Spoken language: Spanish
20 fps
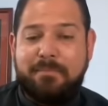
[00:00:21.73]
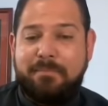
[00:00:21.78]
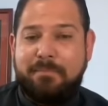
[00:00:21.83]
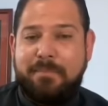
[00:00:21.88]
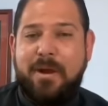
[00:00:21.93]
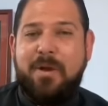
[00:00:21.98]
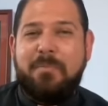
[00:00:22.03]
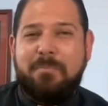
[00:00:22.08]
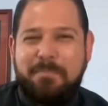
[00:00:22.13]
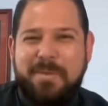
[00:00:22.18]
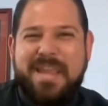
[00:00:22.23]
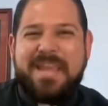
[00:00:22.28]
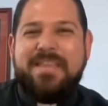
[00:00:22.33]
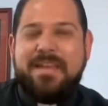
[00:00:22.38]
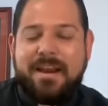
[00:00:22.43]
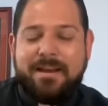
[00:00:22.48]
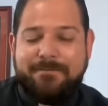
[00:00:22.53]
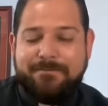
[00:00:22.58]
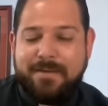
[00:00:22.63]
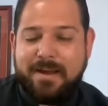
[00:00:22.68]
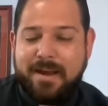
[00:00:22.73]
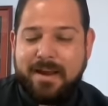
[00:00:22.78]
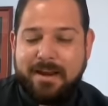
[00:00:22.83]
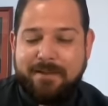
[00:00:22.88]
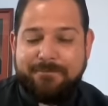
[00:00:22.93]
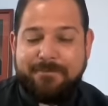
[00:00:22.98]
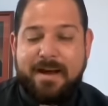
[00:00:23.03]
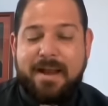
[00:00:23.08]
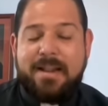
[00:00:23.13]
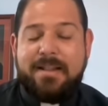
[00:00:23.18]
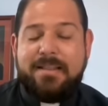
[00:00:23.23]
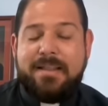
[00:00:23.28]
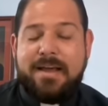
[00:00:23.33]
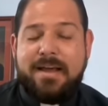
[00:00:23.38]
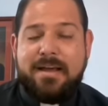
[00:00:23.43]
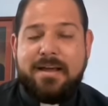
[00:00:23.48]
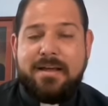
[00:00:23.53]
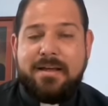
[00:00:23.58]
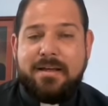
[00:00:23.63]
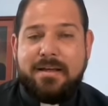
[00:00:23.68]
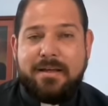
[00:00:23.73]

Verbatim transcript: pero pide la fe que le falta,